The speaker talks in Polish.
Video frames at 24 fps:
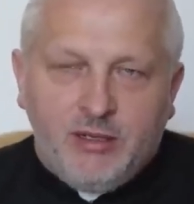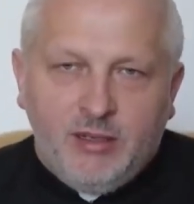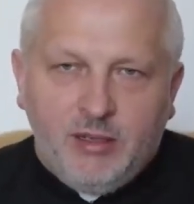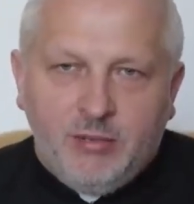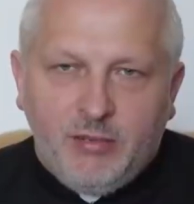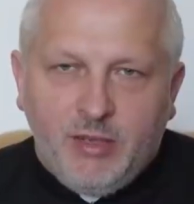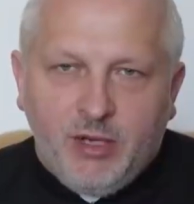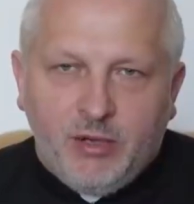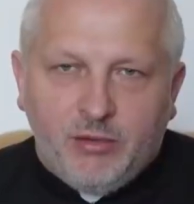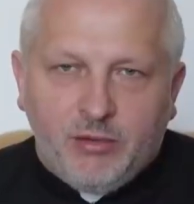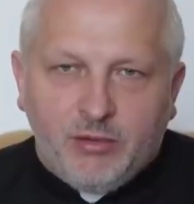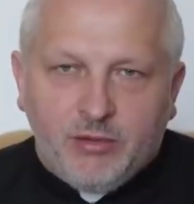
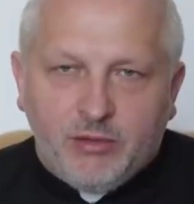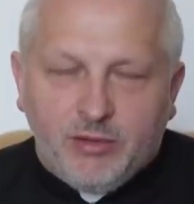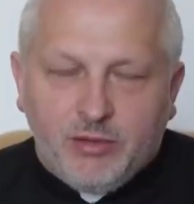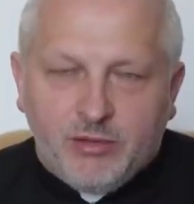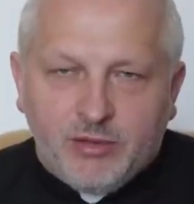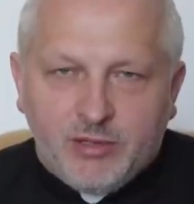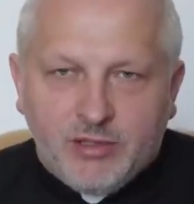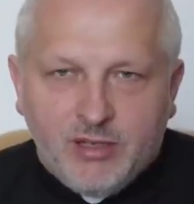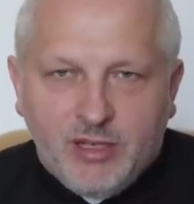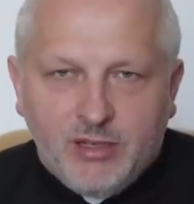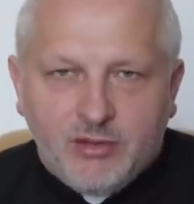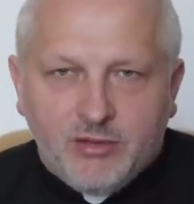Nie miało
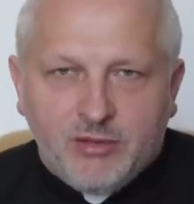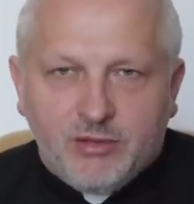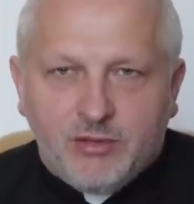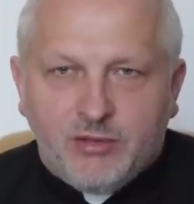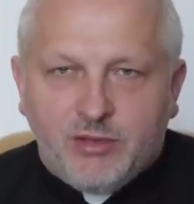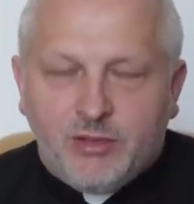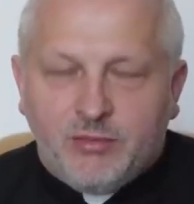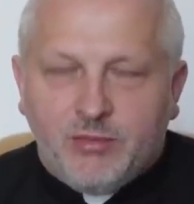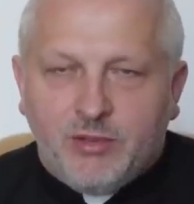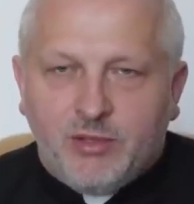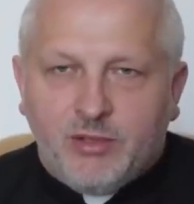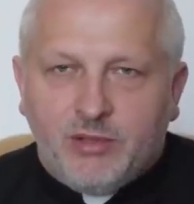to
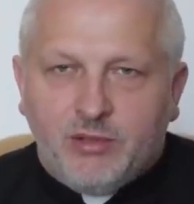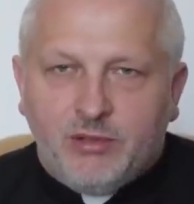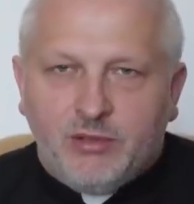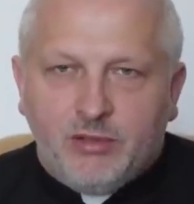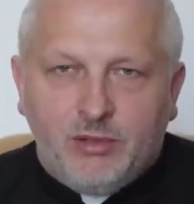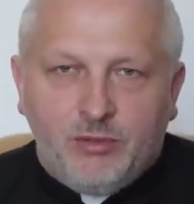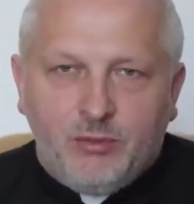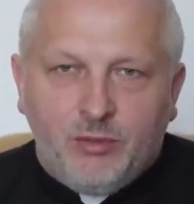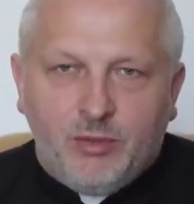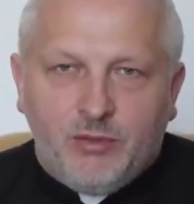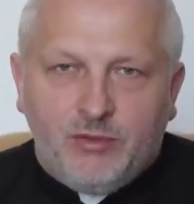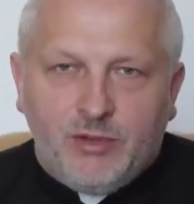sensu, żeby
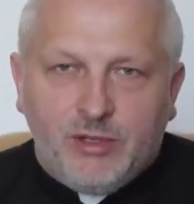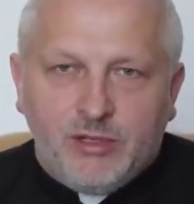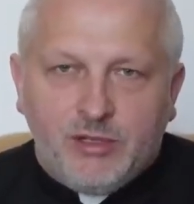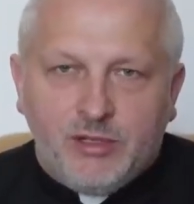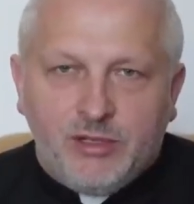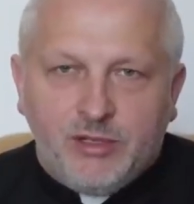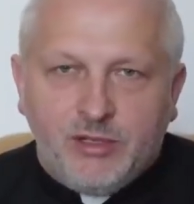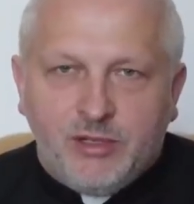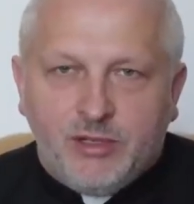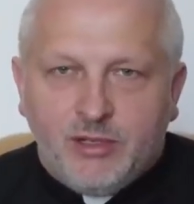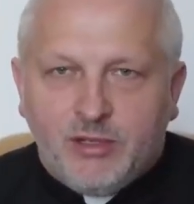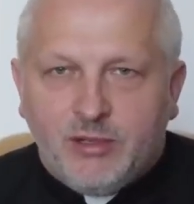
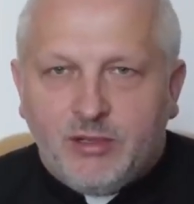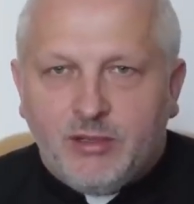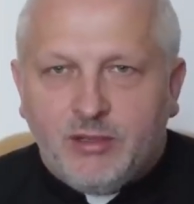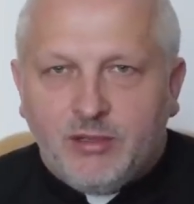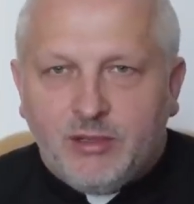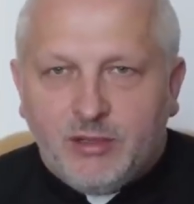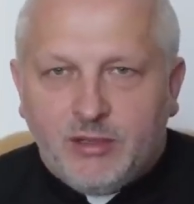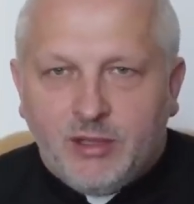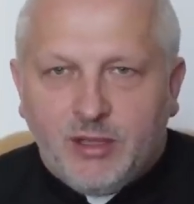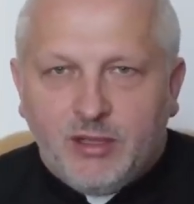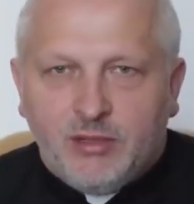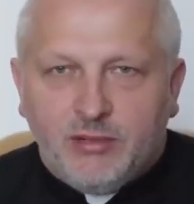kontynuować
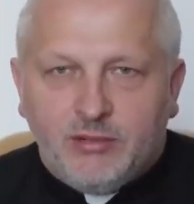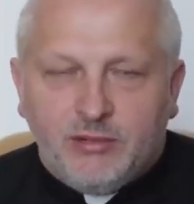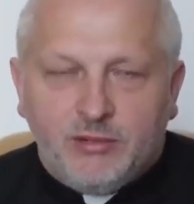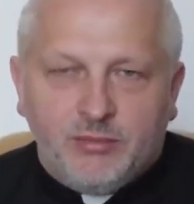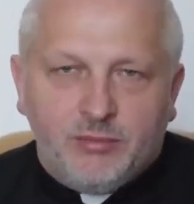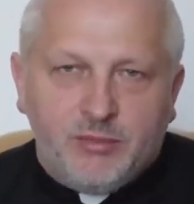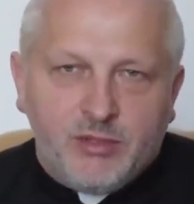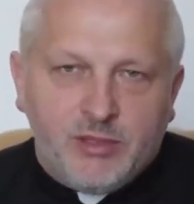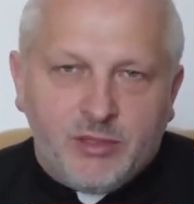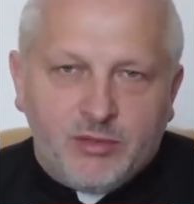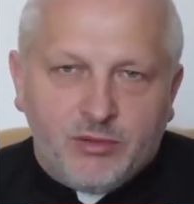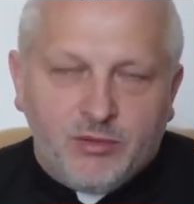
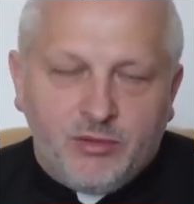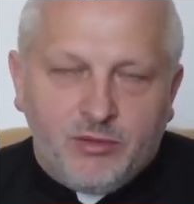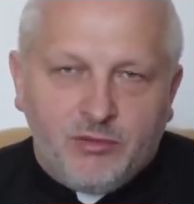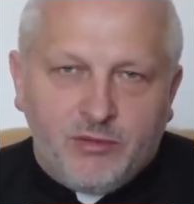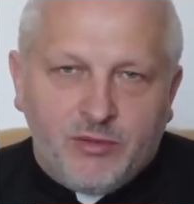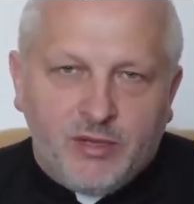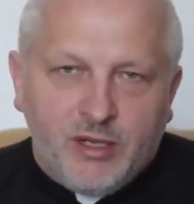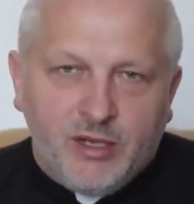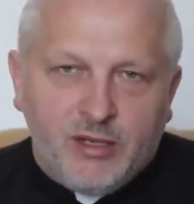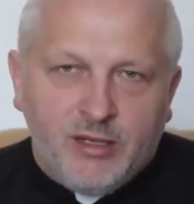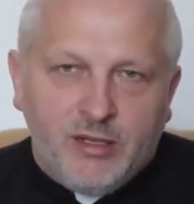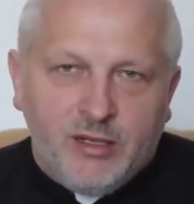tę
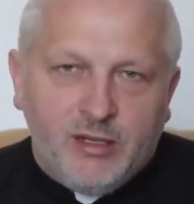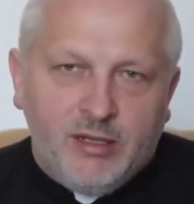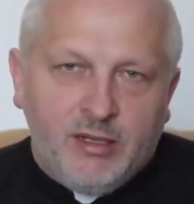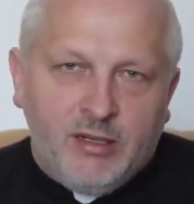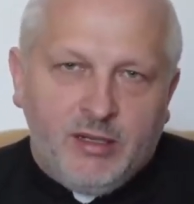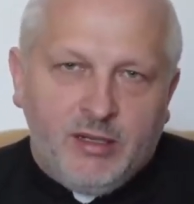pyskówkę.